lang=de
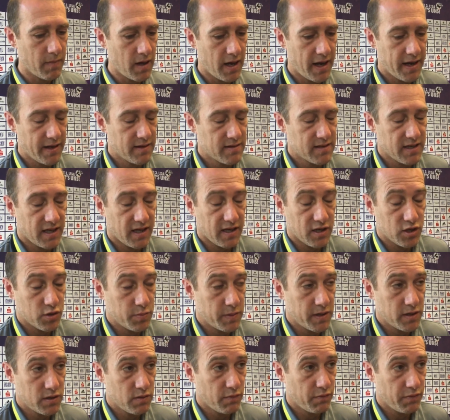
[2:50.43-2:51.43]
halt sich ins
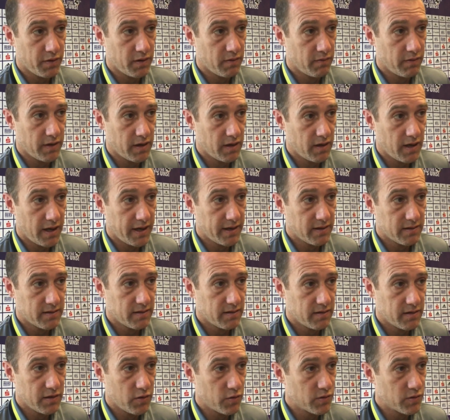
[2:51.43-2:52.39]
Spiel zu finden, wenn halt die